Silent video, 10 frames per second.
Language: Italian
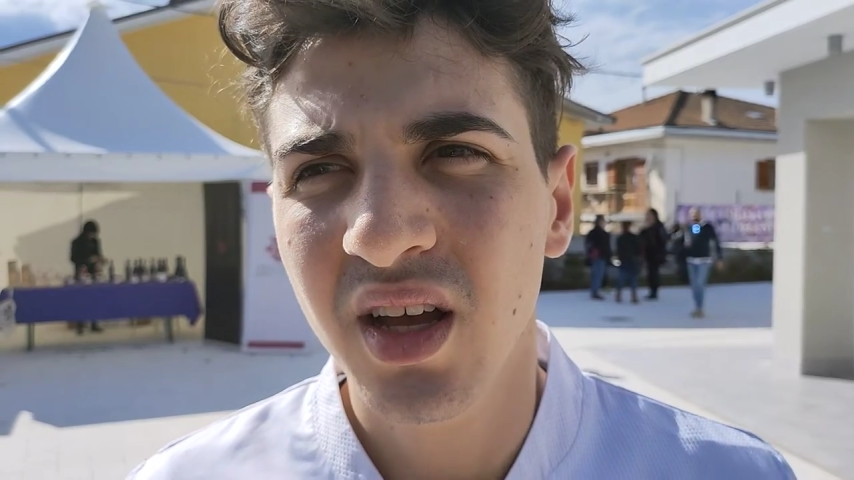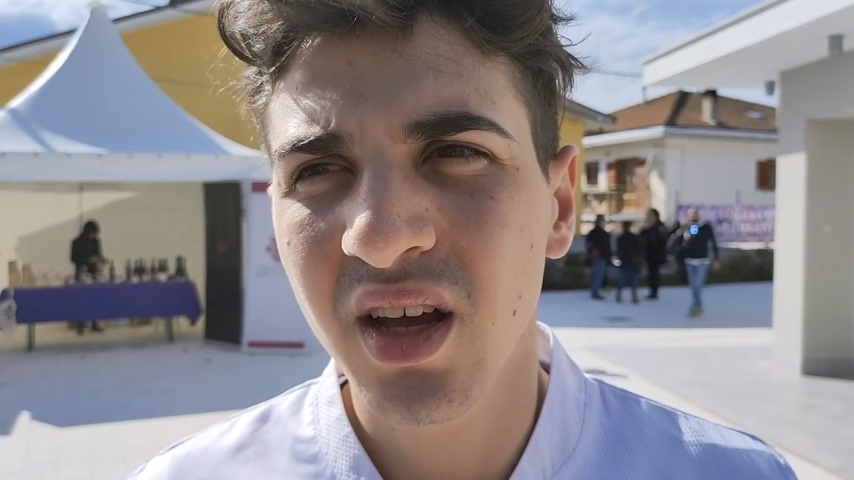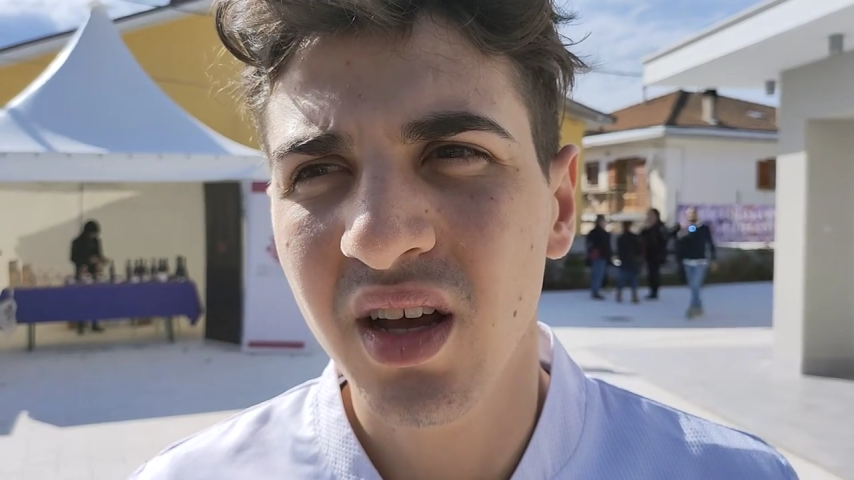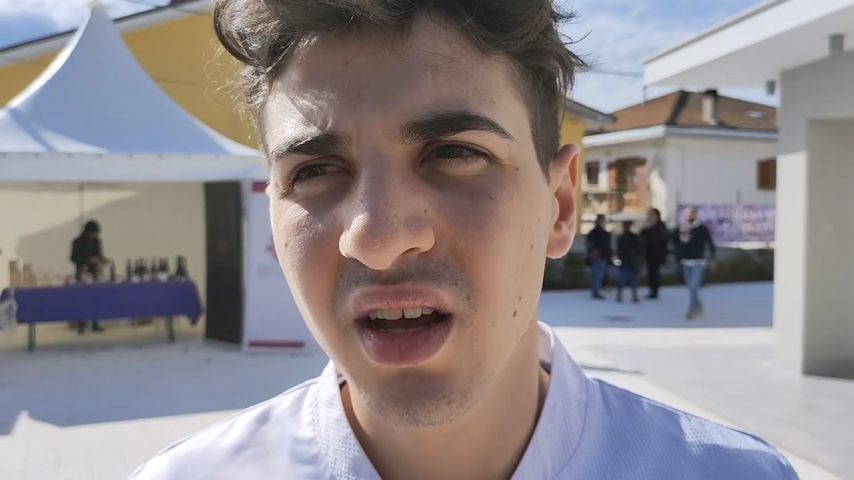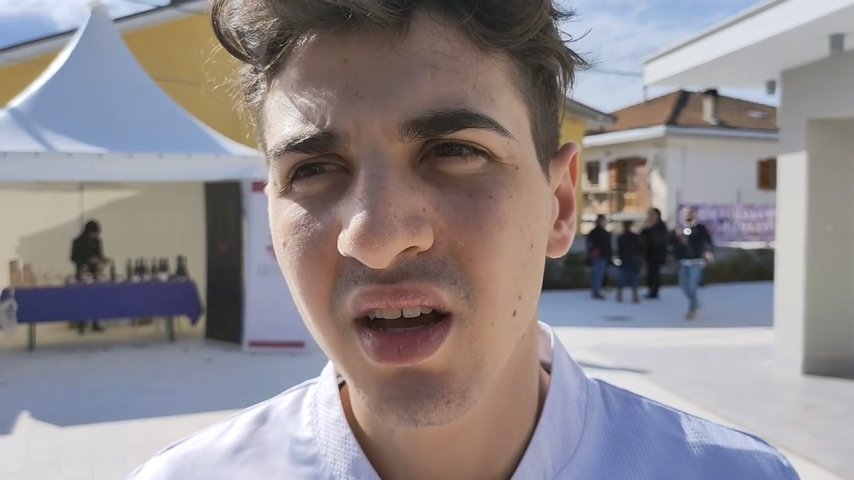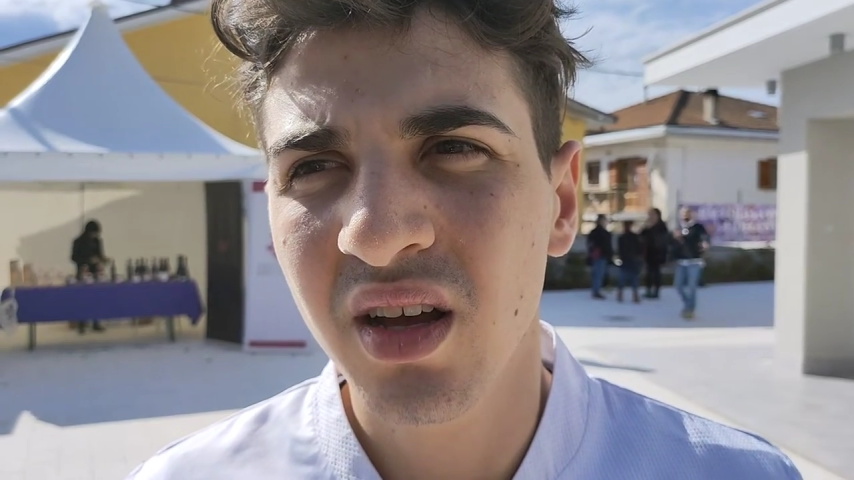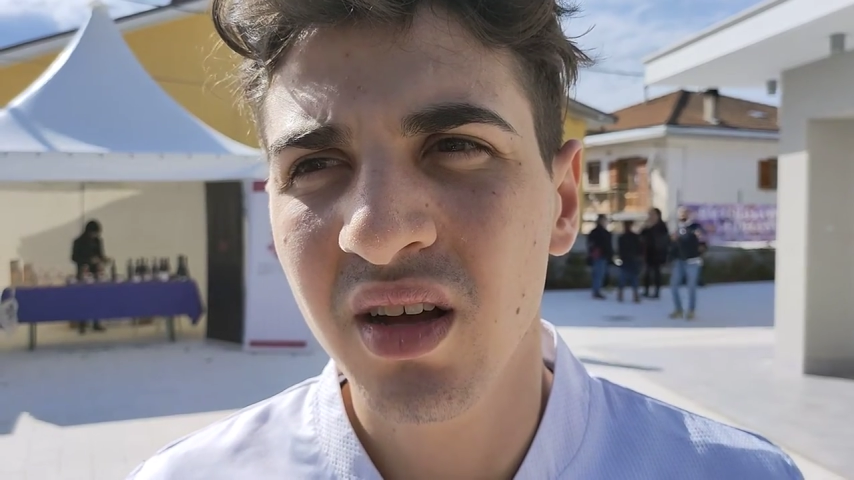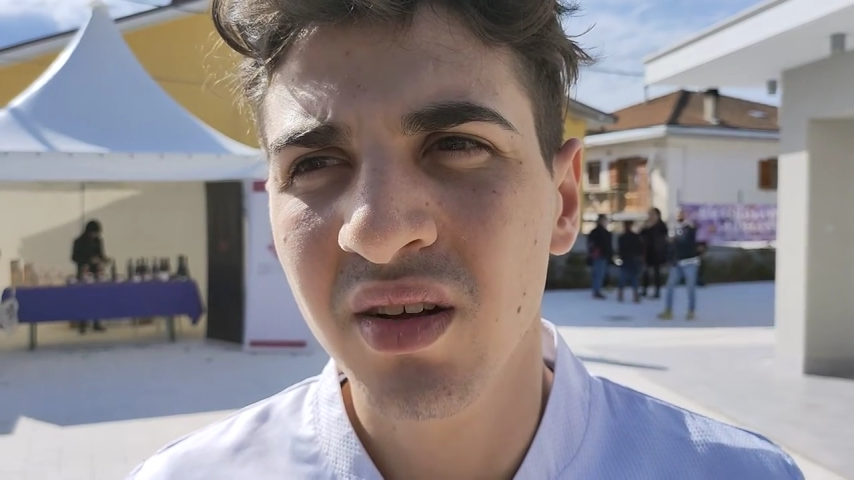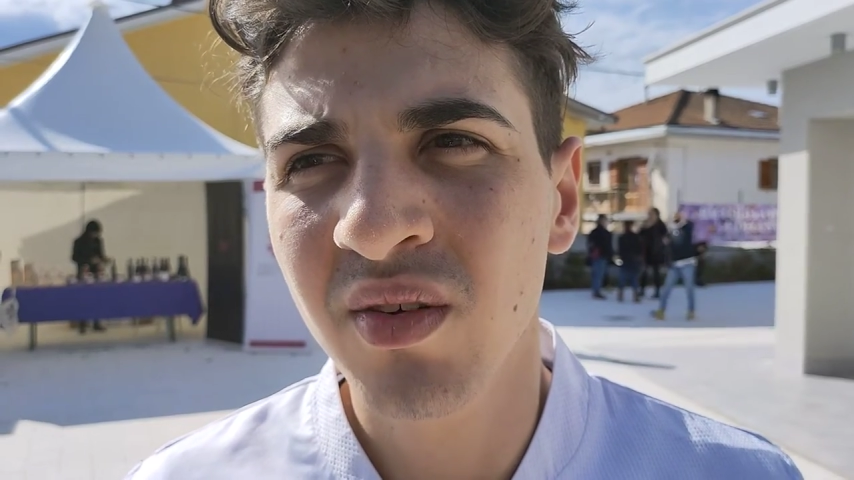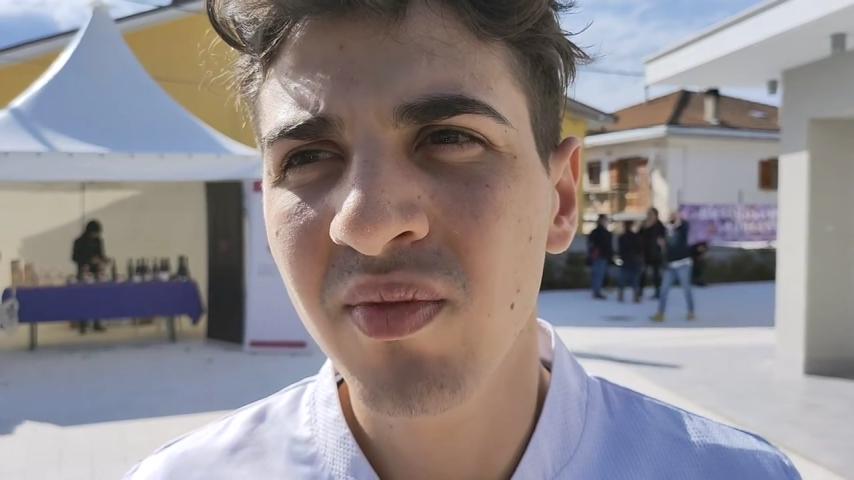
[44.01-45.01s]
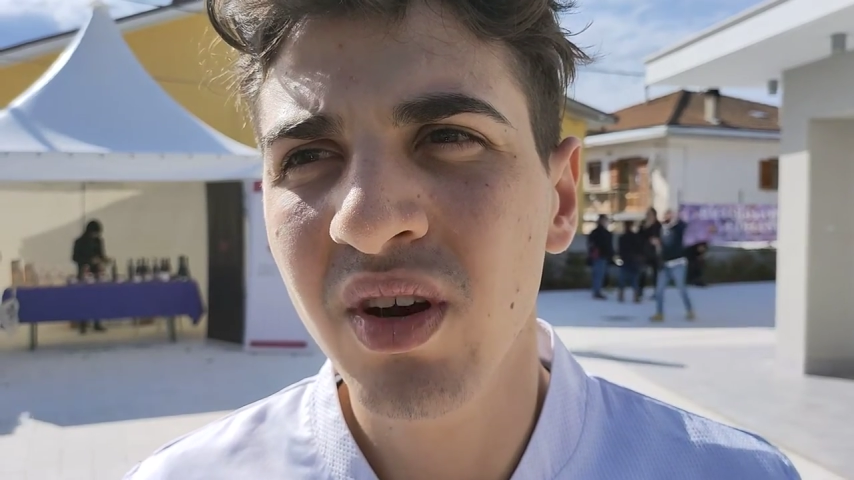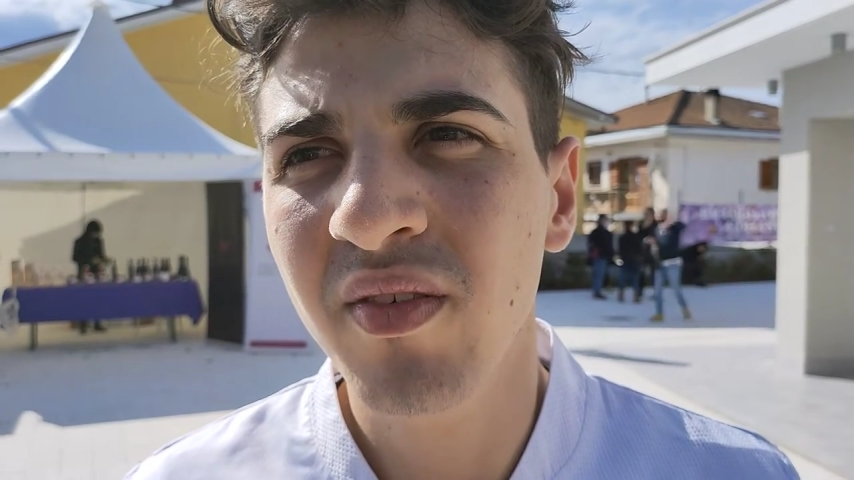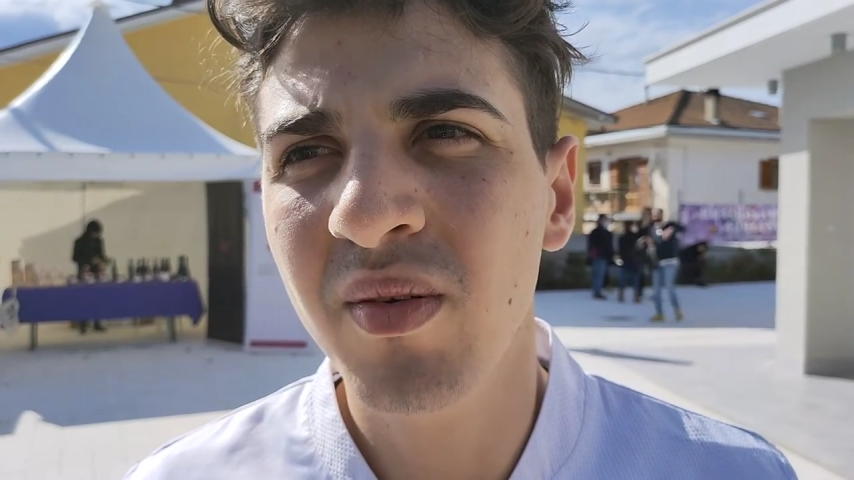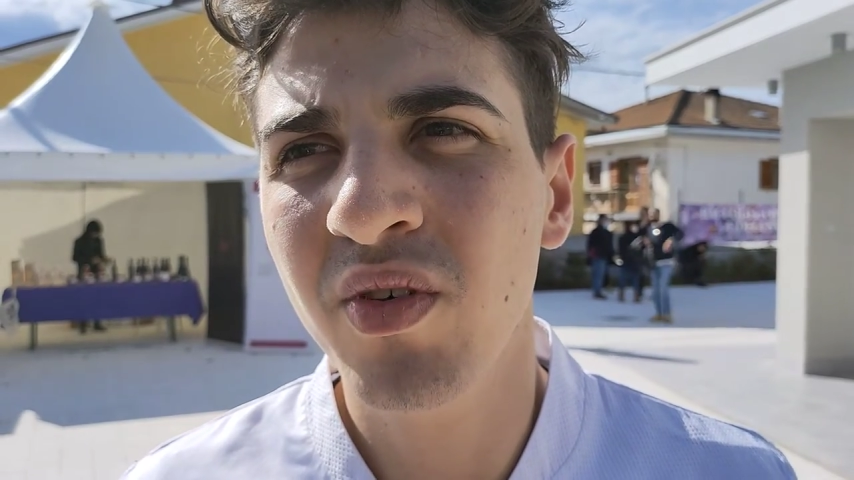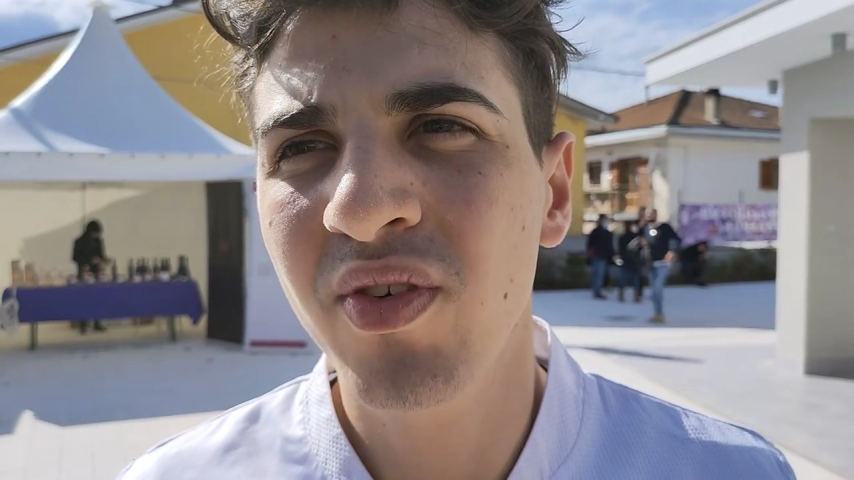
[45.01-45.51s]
eh, non volevamo